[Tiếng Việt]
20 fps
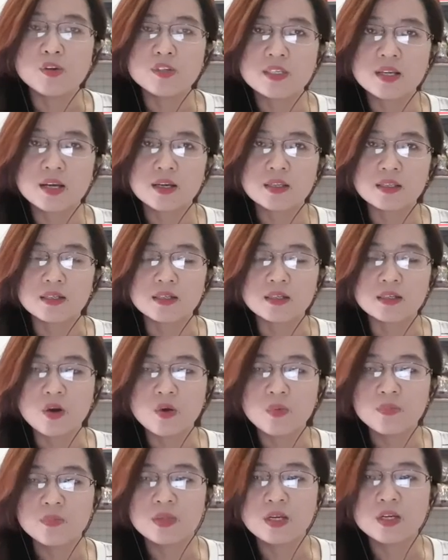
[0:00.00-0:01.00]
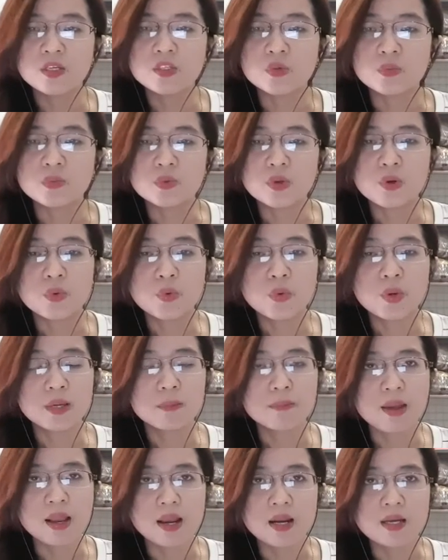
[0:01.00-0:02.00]
sơ tử cung thì chúng tôi
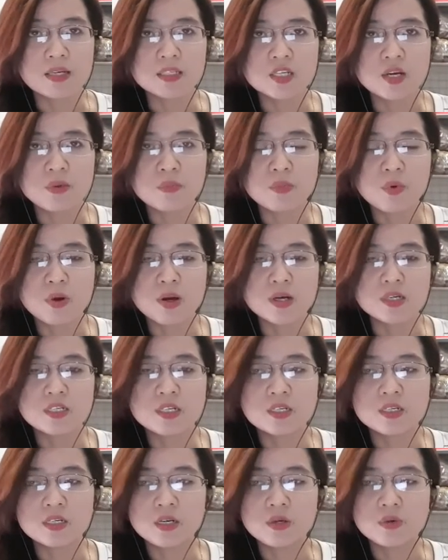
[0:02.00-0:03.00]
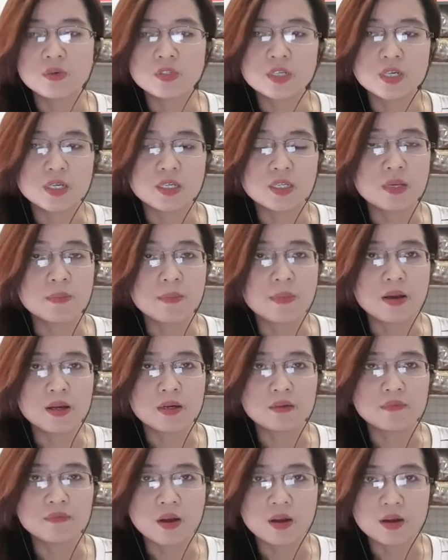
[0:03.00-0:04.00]
khuyên bạn là trong quá trình điều trị thì
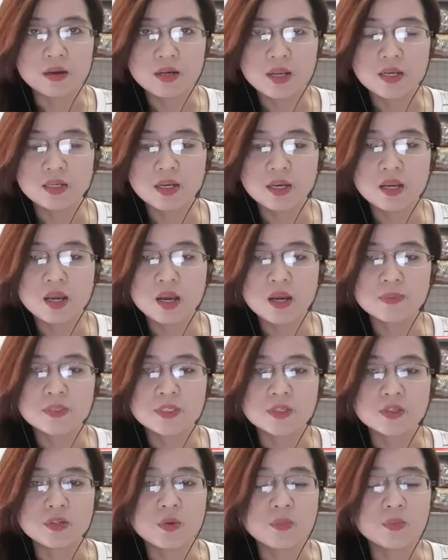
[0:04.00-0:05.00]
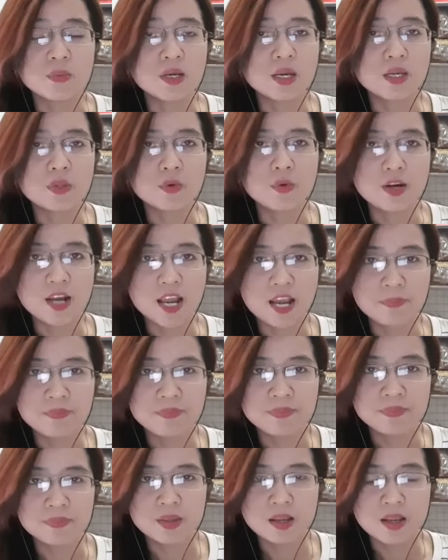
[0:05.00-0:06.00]
bạn vẫn nên kết hợp sử dụng cây thuốc nam.
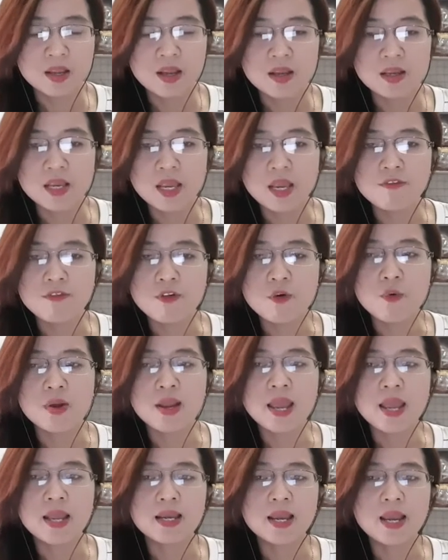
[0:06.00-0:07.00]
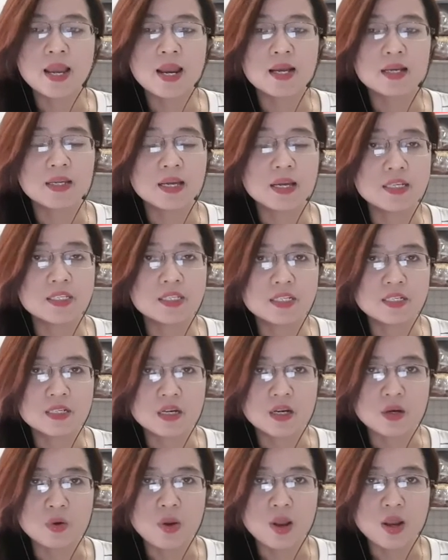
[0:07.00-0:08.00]
Nga phụ khang hay là cây trinh
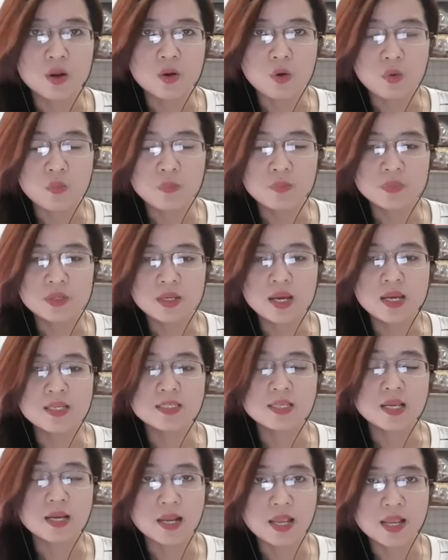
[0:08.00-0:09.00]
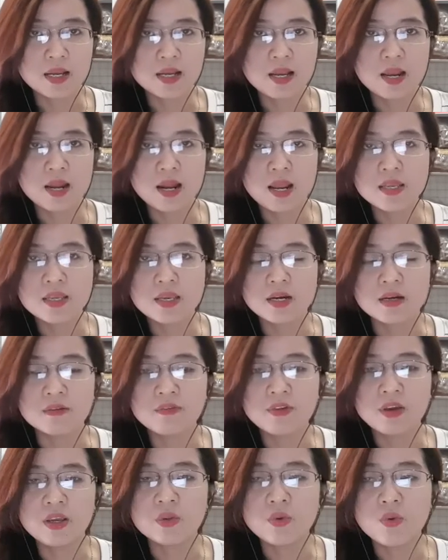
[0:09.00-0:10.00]
nữ hoàng cung, cây xạ đen là những
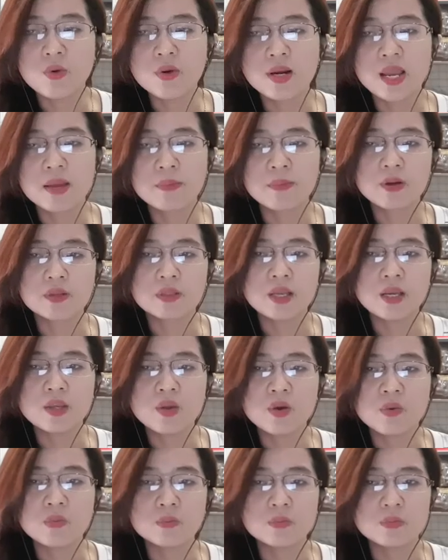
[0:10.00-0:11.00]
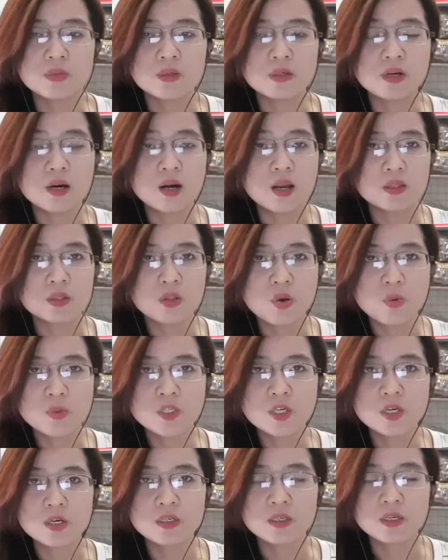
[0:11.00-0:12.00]
vị thuốc nam có tác dụng rất là tốt
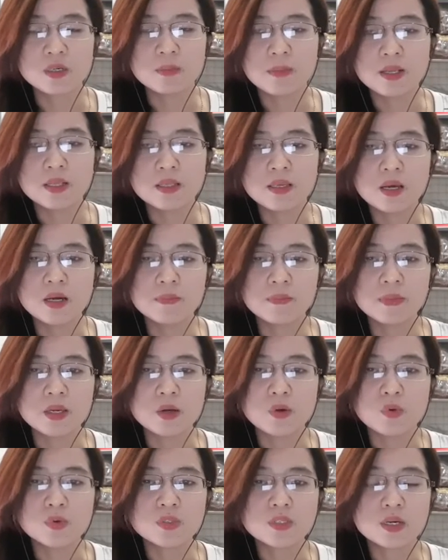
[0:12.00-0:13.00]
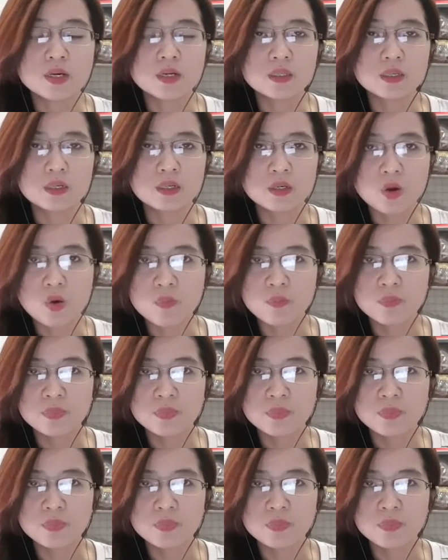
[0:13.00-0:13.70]
cho những bệnh nhân bị u sơ tử cung.